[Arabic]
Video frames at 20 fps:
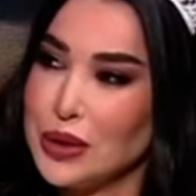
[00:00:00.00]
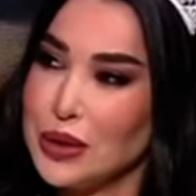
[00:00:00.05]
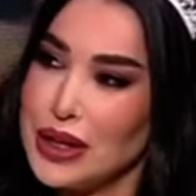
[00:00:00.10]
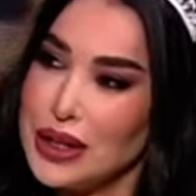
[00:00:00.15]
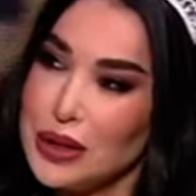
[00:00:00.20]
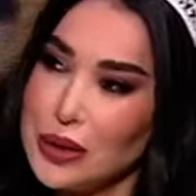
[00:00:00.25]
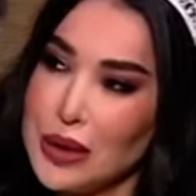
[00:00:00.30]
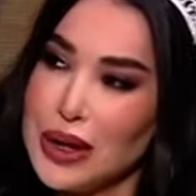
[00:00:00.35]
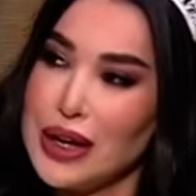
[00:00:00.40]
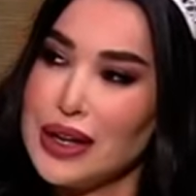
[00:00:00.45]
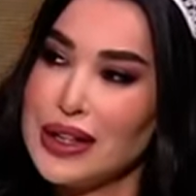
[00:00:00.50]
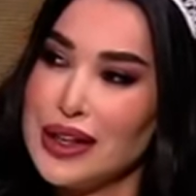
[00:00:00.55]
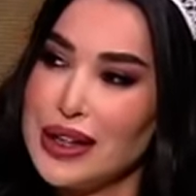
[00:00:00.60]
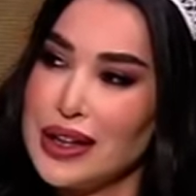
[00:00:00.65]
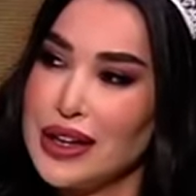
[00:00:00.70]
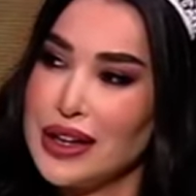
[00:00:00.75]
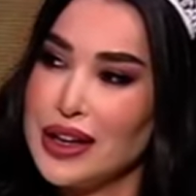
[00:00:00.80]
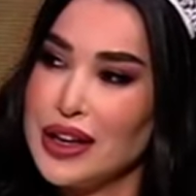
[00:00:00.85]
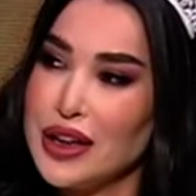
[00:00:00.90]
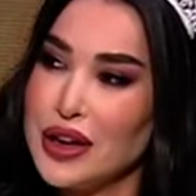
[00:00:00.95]
وايد
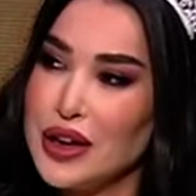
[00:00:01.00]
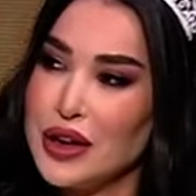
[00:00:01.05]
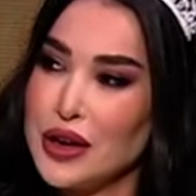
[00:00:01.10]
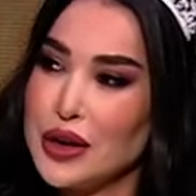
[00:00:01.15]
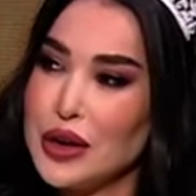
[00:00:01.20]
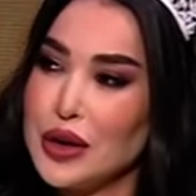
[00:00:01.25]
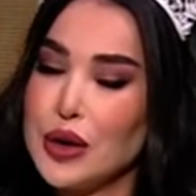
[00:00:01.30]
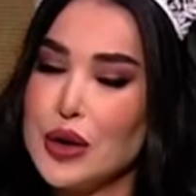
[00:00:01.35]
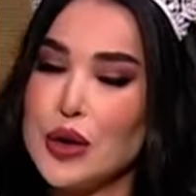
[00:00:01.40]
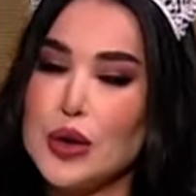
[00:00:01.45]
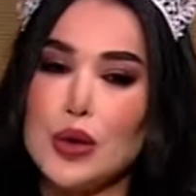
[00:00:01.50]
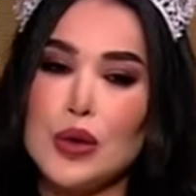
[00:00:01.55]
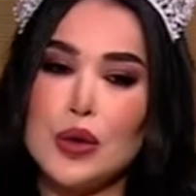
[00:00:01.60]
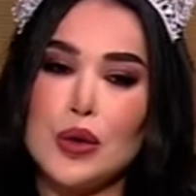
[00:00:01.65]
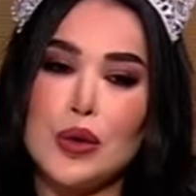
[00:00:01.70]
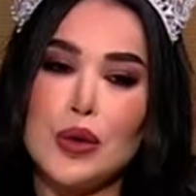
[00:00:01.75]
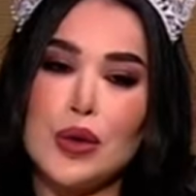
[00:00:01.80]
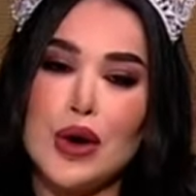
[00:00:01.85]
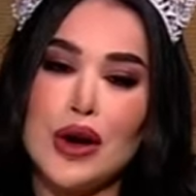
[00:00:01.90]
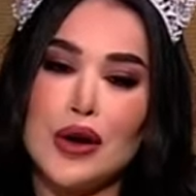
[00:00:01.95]
وحده نعم
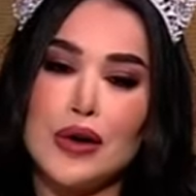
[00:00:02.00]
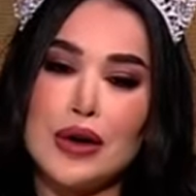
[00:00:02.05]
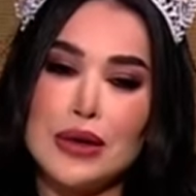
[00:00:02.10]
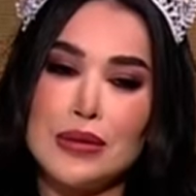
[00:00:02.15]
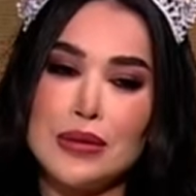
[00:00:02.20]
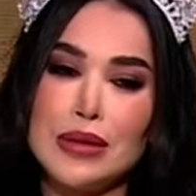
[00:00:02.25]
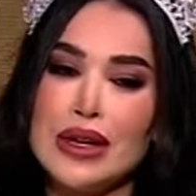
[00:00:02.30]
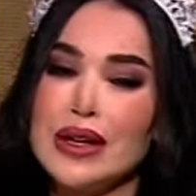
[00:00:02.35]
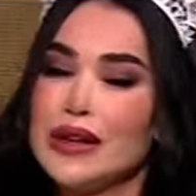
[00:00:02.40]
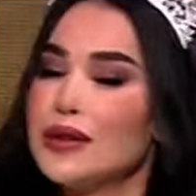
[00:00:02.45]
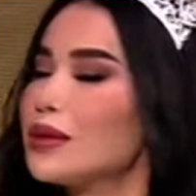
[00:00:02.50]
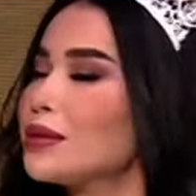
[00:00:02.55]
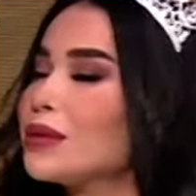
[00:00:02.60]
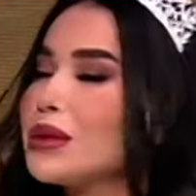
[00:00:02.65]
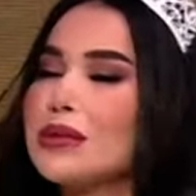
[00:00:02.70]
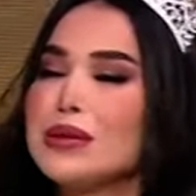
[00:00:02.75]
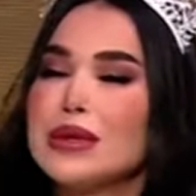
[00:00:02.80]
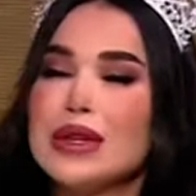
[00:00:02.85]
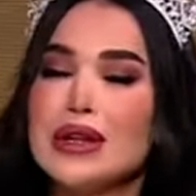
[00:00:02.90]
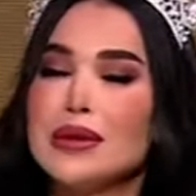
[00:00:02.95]
ولبنان
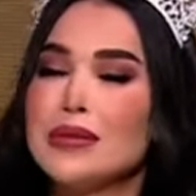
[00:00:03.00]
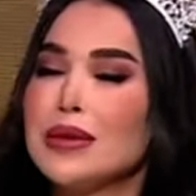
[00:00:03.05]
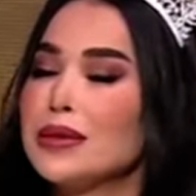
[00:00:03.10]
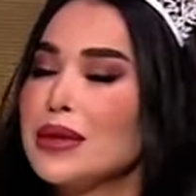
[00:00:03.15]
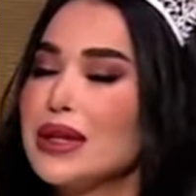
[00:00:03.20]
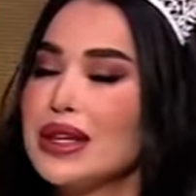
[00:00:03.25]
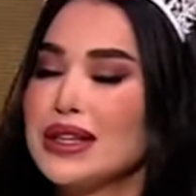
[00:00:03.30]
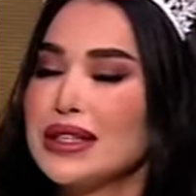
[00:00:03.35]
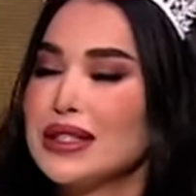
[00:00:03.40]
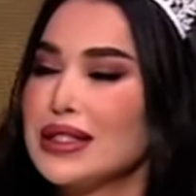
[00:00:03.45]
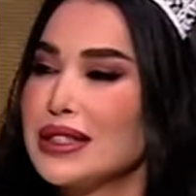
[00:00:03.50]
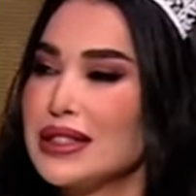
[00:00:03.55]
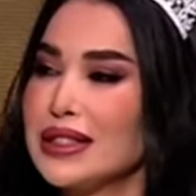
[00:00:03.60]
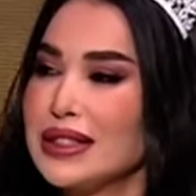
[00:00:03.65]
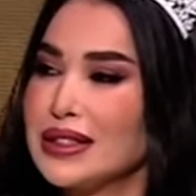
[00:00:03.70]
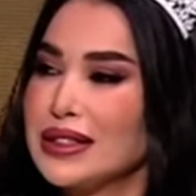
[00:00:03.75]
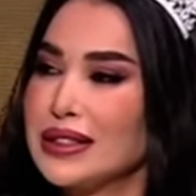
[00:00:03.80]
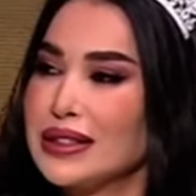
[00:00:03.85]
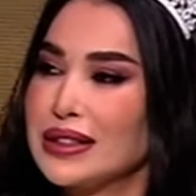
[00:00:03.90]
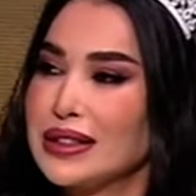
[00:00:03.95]
لبنان ما بينكسر
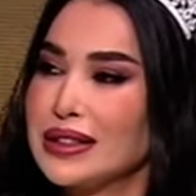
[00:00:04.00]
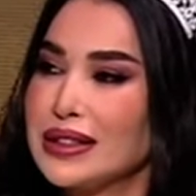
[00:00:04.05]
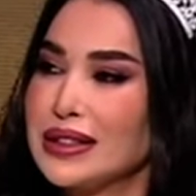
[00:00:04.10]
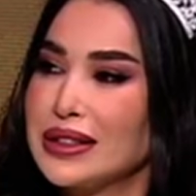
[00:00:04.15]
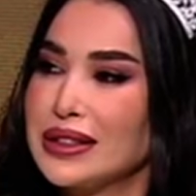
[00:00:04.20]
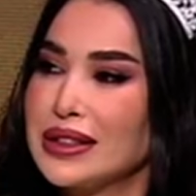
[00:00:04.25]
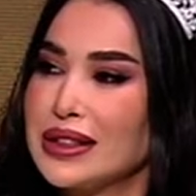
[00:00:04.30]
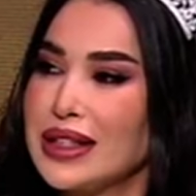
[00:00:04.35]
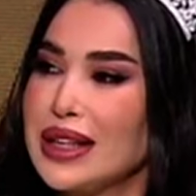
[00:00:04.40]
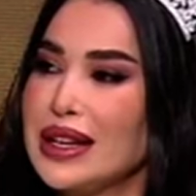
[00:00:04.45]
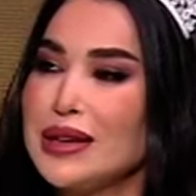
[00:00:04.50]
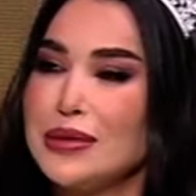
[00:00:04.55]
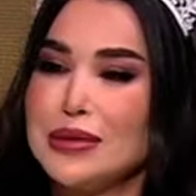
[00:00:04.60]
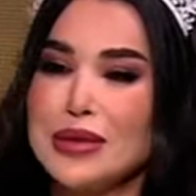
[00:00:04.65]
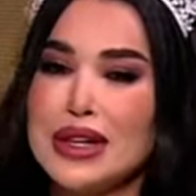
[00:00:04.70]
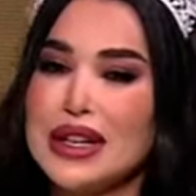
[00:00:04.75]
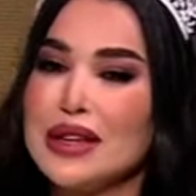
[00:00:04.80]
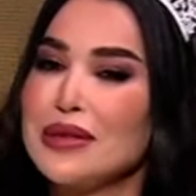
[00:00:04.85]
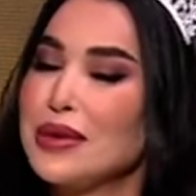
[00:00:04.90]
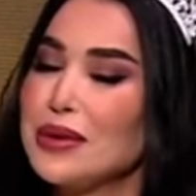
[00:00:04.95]

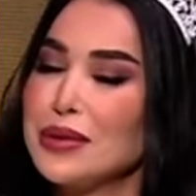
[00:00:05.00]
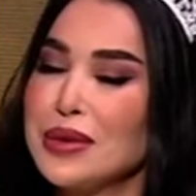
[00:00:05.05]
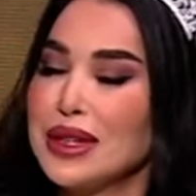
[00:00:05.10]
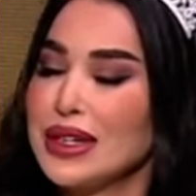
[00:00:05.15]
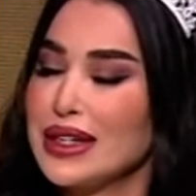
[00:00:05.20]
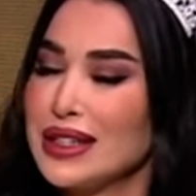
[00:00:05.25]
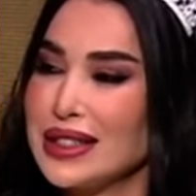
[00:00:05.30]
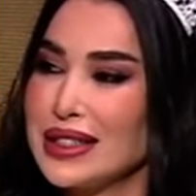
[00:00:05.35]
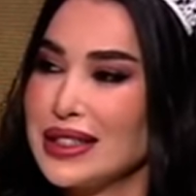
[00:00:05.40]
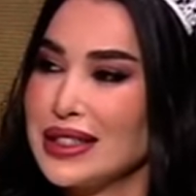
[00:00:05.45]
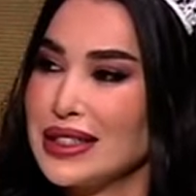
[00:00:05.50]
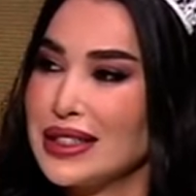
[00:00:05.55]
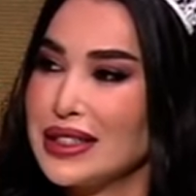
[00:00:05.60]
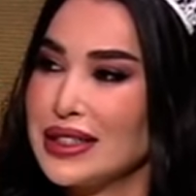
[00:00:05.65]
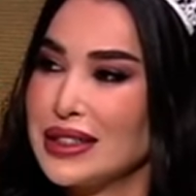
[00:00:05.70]
اللبناني ما بينكسر